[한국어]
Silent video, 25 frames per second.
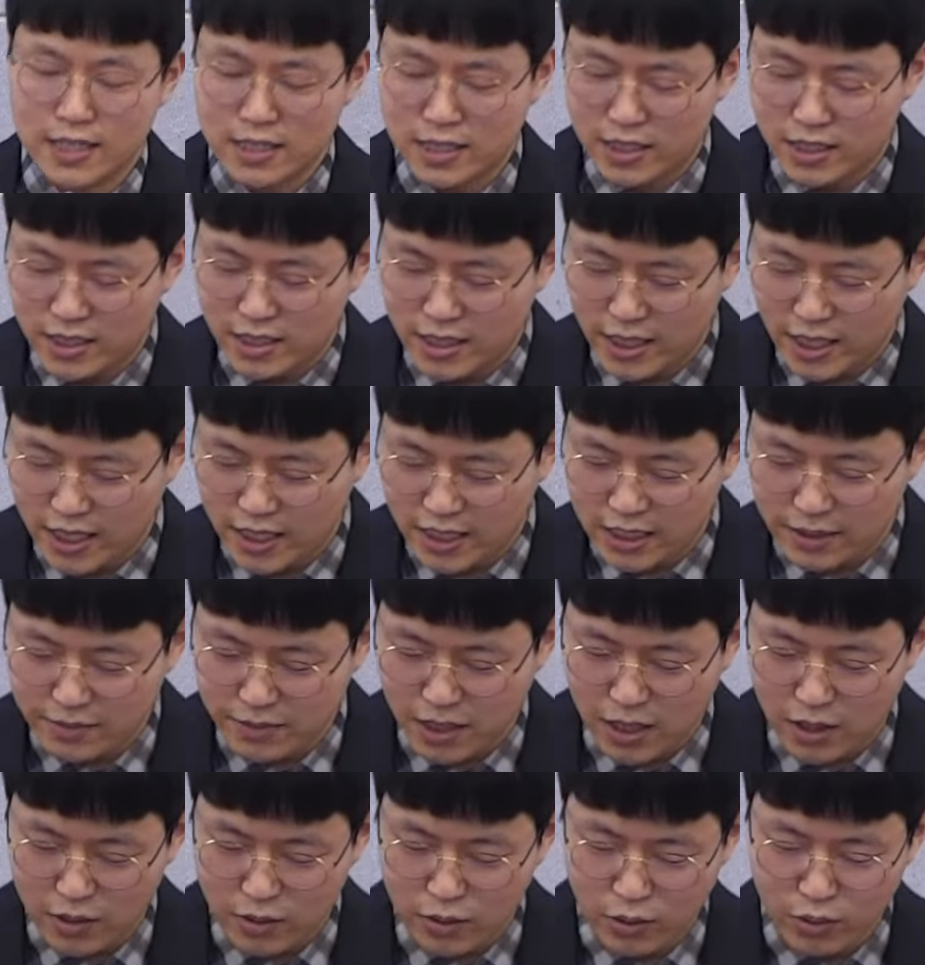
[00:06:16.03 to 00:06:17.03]
지체하지
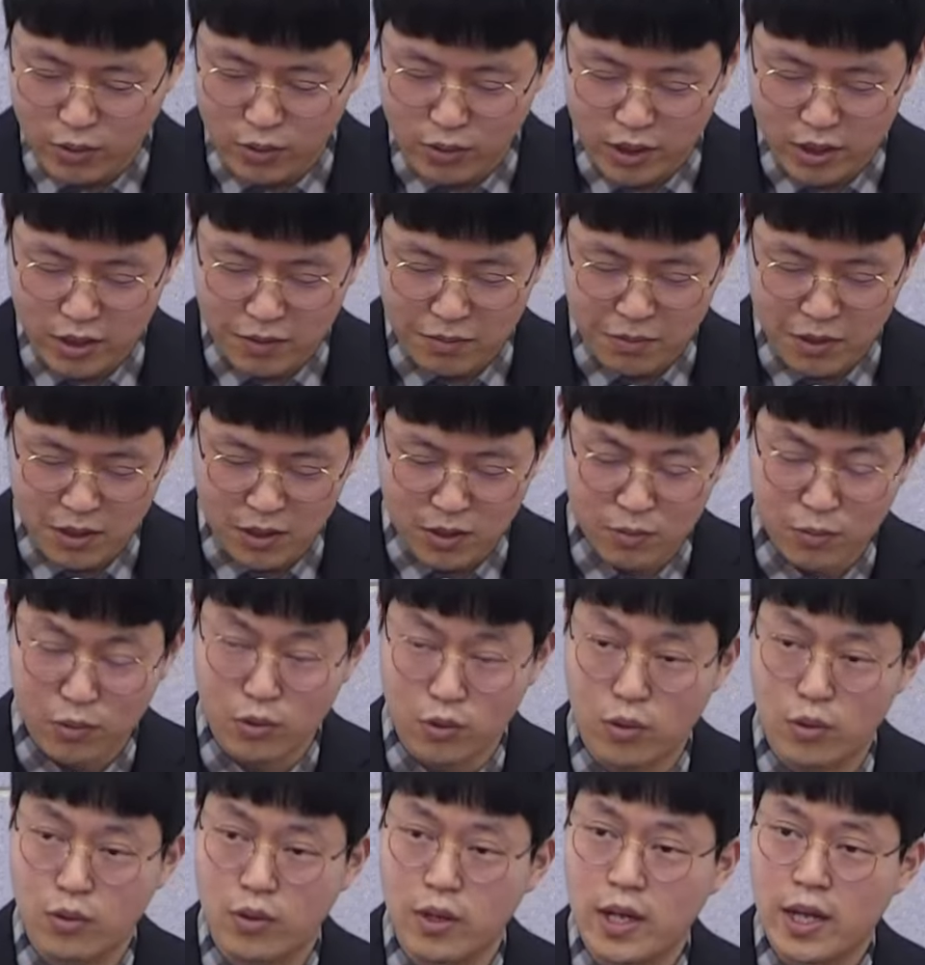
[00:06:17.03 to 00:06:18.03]
말고 우리는
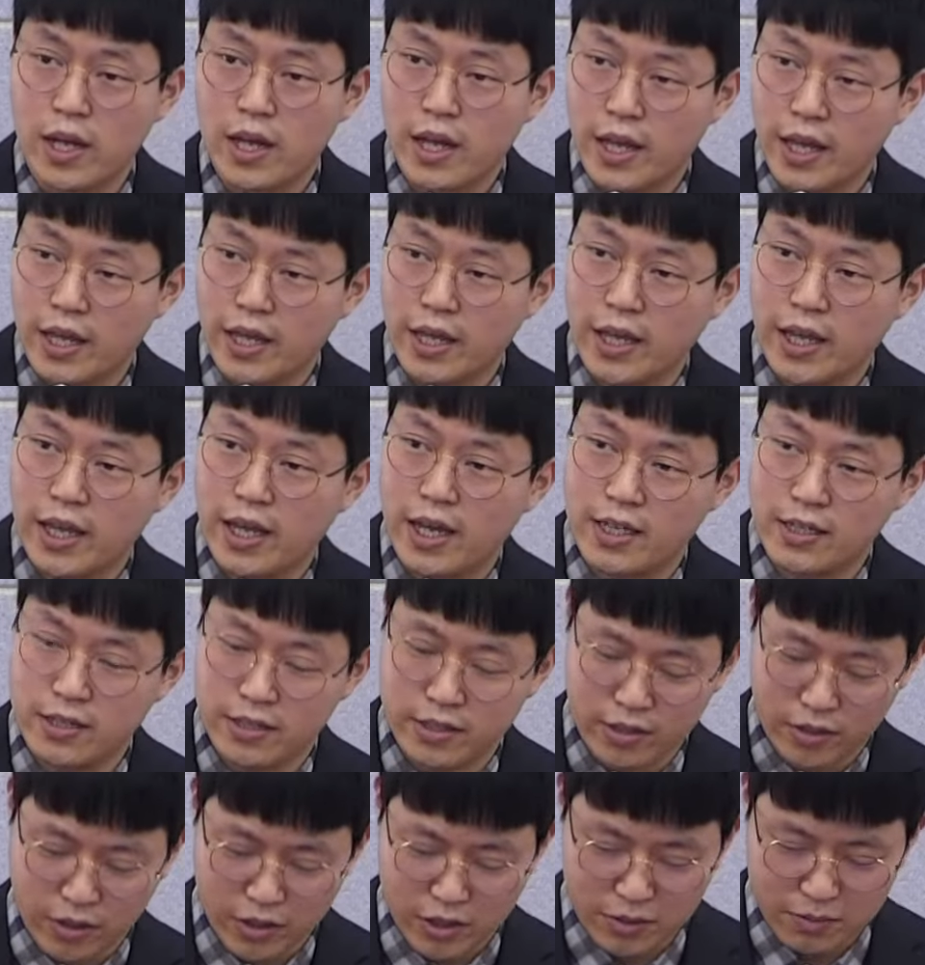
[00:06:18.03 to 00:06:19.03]
믿음으로 행해야
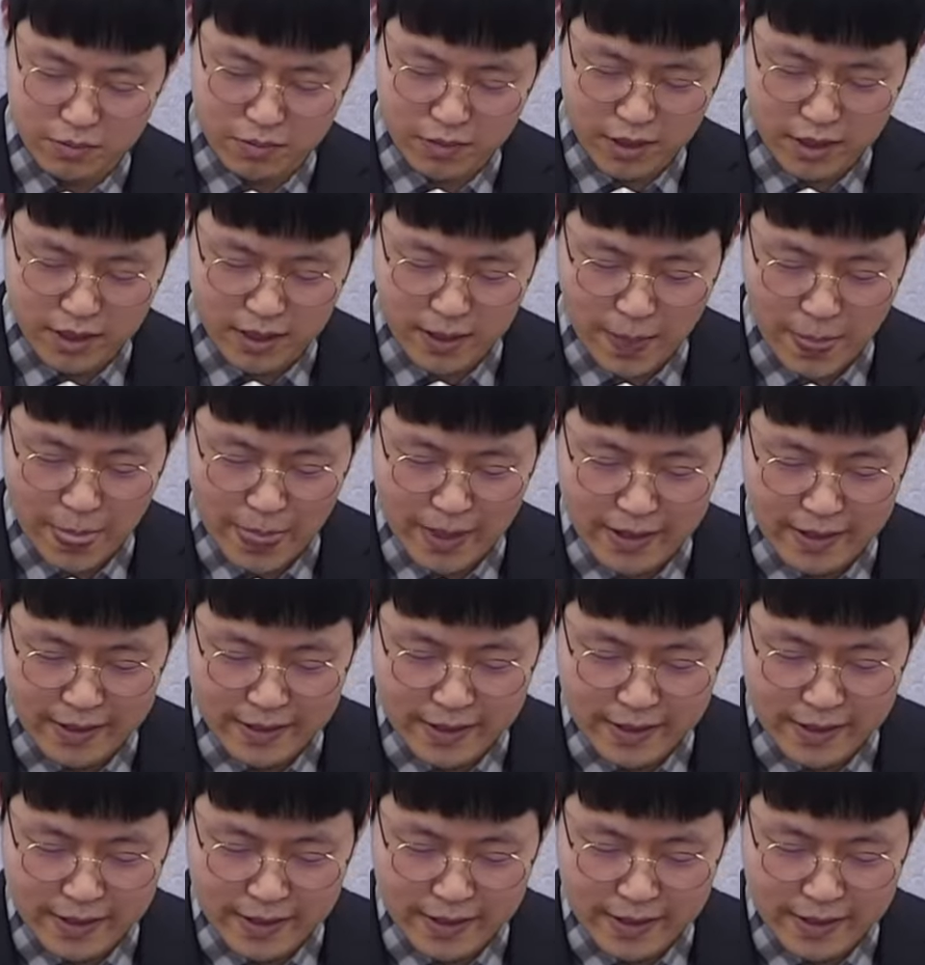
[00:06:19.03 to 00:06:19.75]
하는 것입니다.